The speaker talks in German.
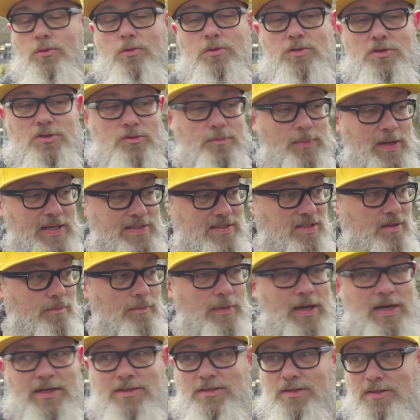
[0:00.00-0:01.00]
gut Spaß
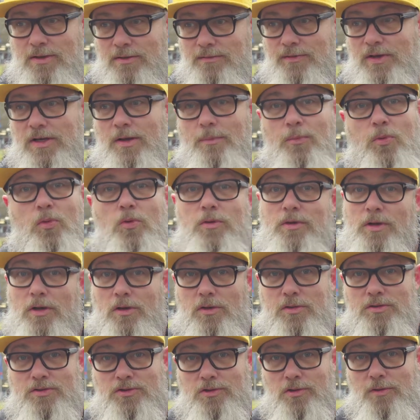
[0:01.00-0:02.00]
gemacht, äh, weil der Boden
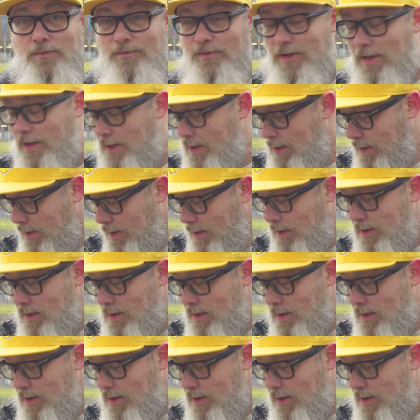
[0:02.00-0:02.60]
auch schön war.